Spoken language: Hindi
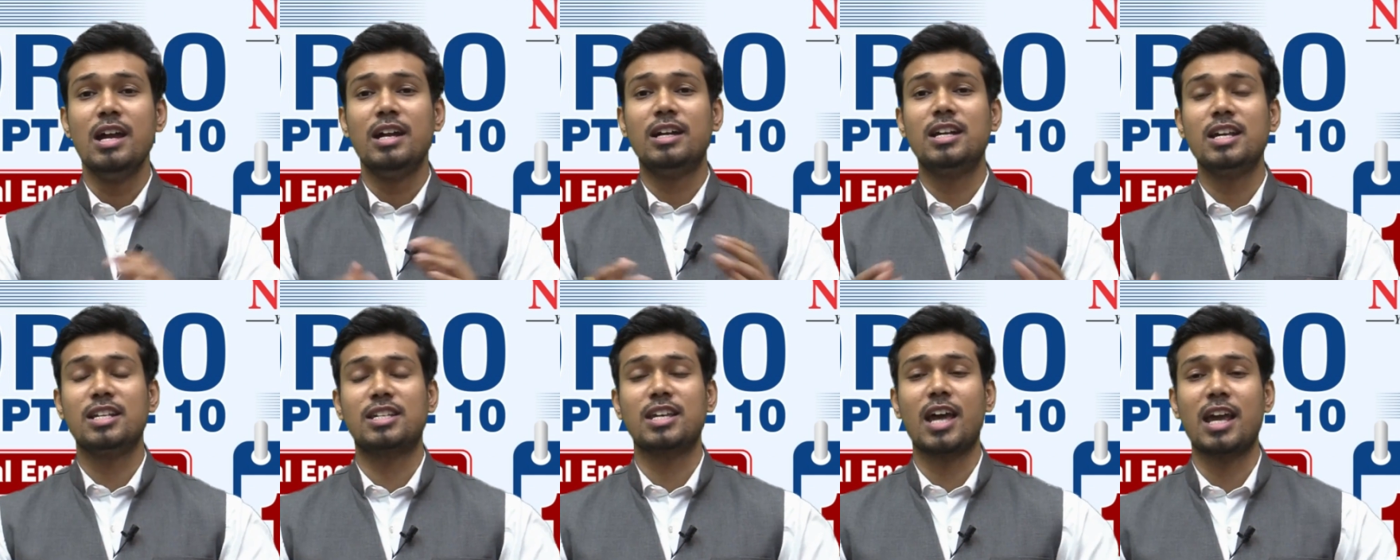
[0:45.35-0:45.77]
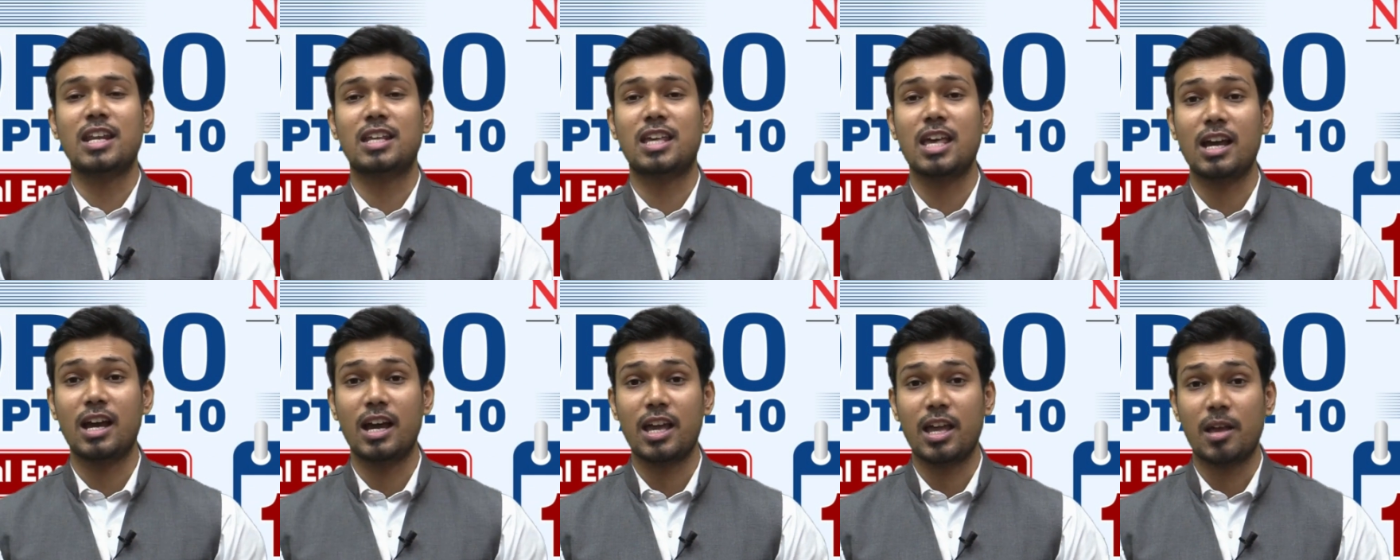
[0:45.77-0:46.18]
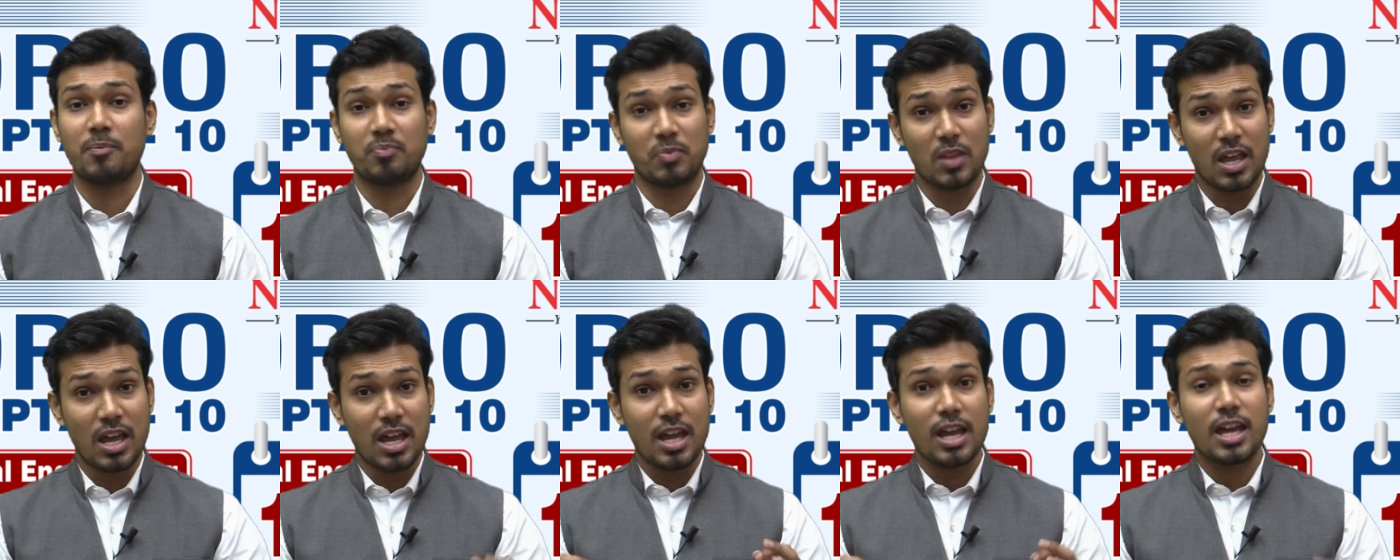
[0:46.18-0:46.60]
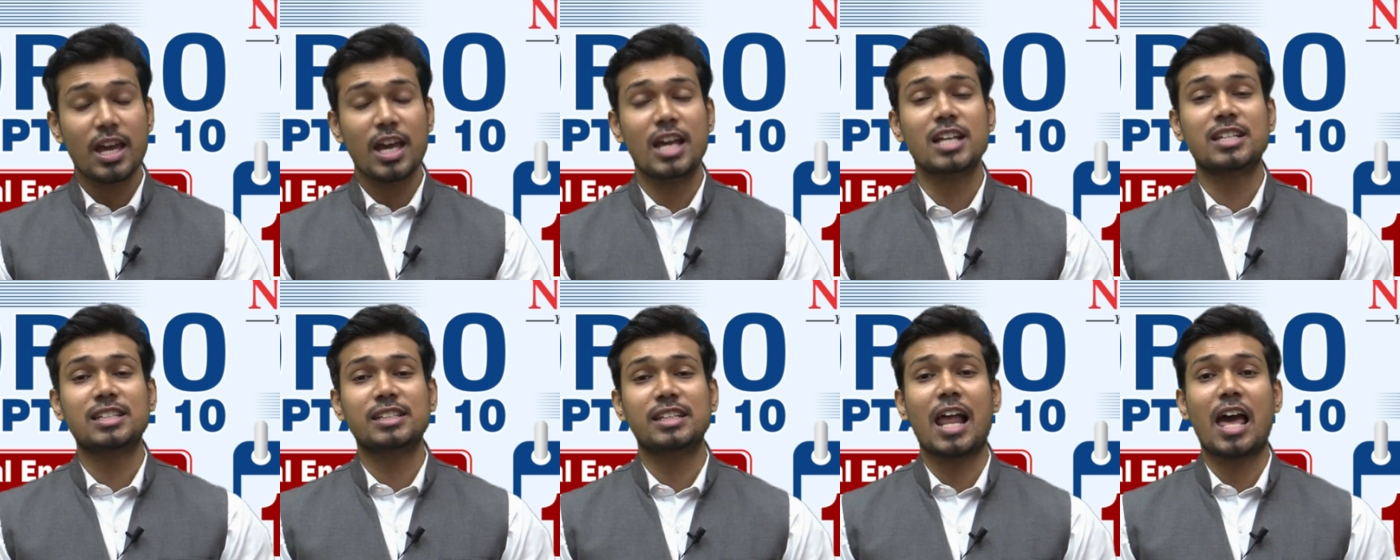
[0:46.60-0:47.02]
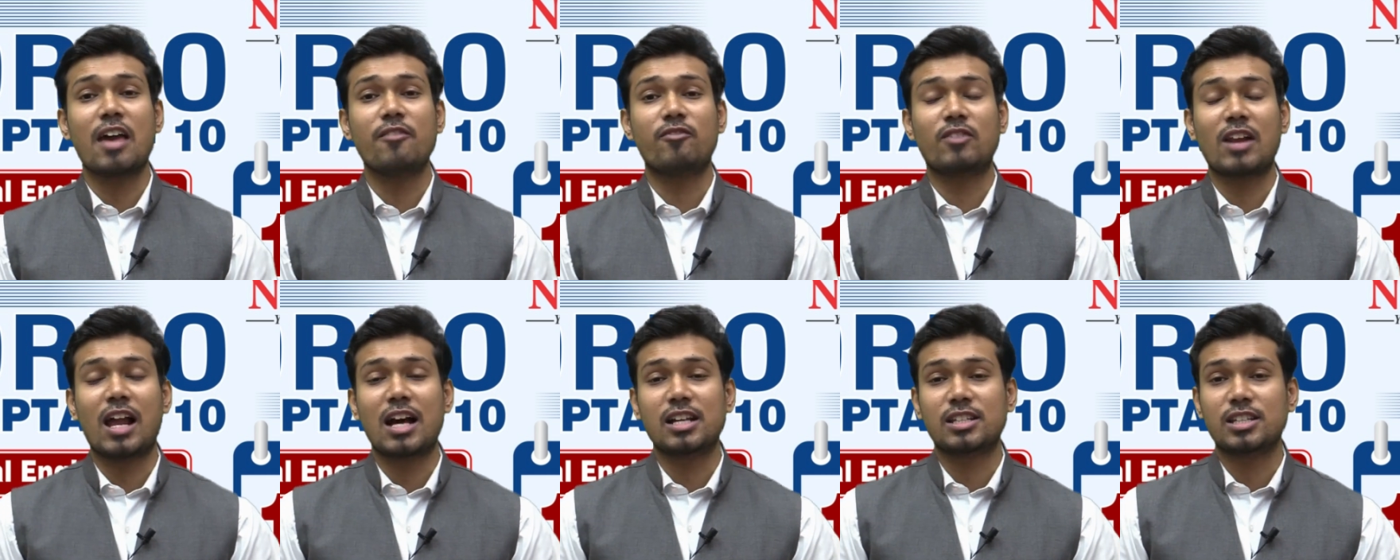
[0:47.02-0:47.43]
डिजाइन की गई है इस लाइव
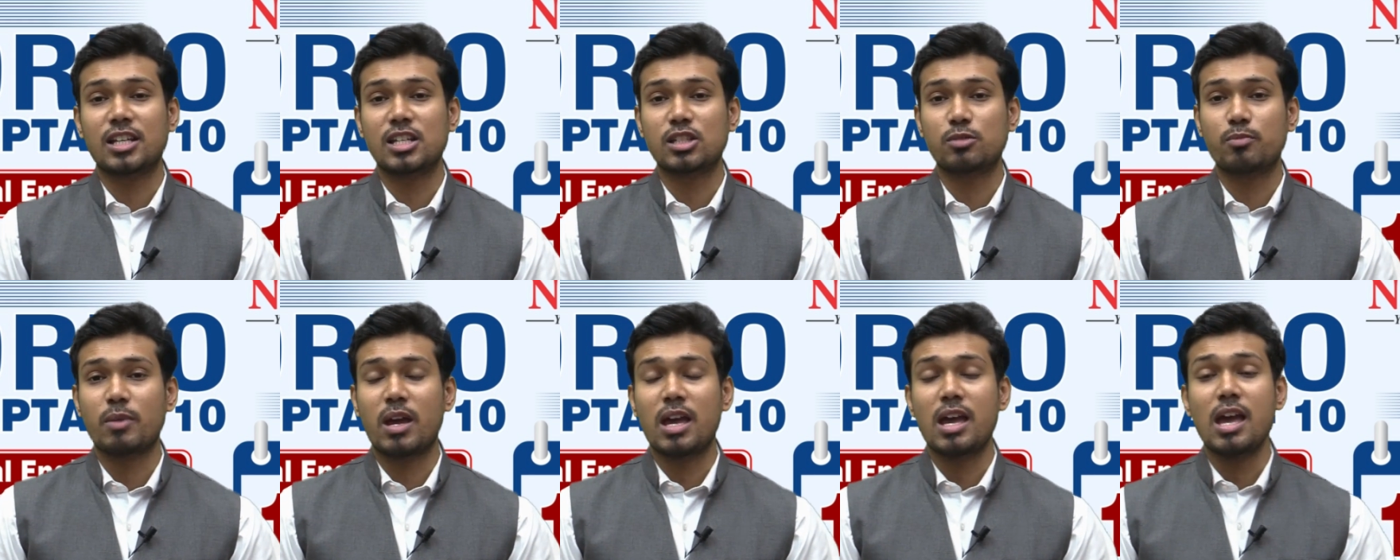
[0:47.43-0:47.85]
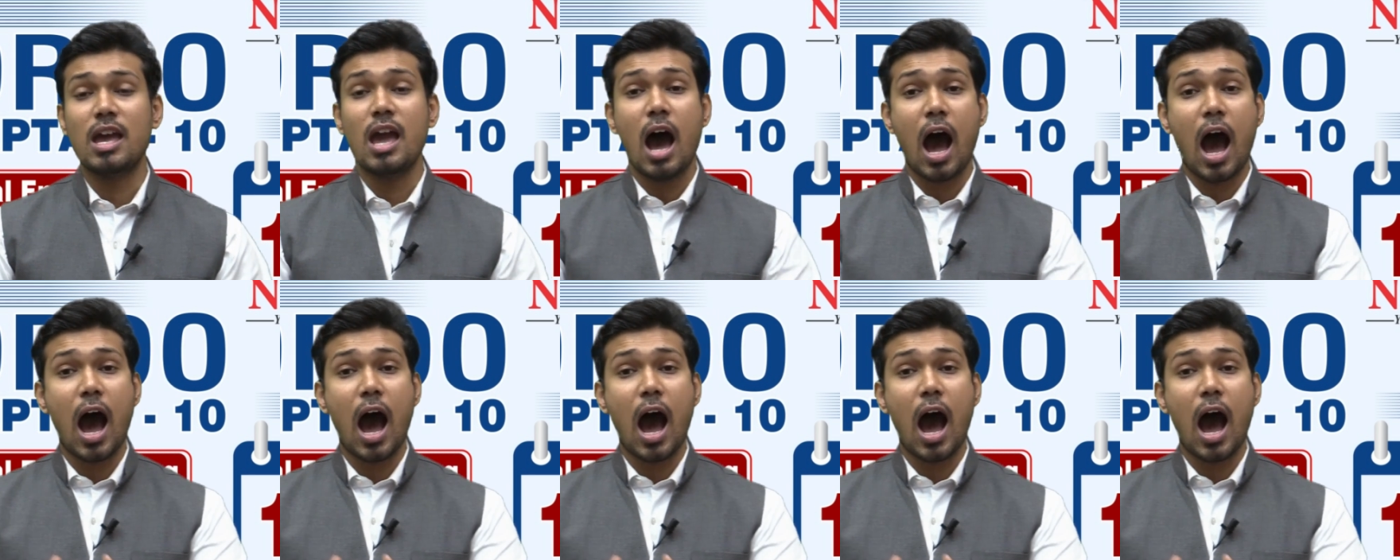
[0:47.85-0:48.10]
क्लासेस में